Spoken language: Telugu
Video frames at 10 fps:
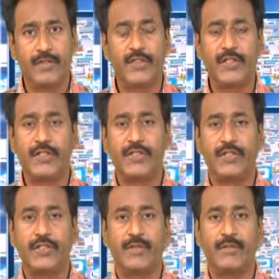సిటీ
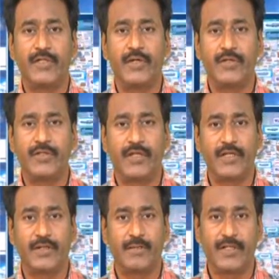కృష్ణతేజ మీడియా వాచ్
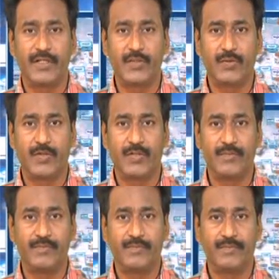కార్యక్రమానికి స్వాగతం
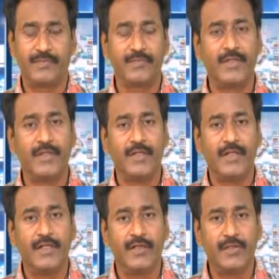
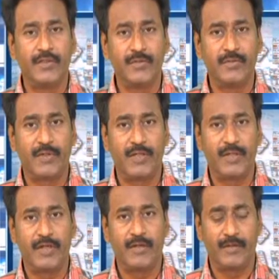ఈరోజు
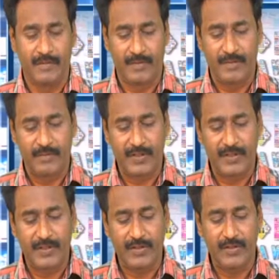ప్రధాన
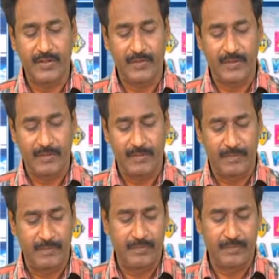పత్రికల్లో
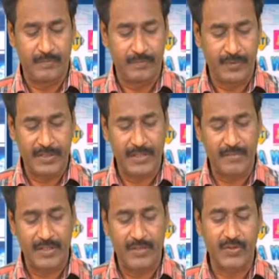
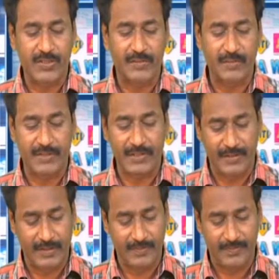ముఖ్యాంశాలను ఒకసారి
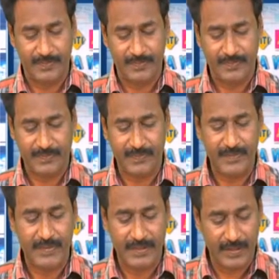పరిశీలిద్దాం
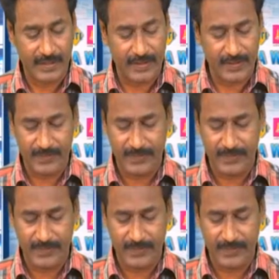ఈనాడు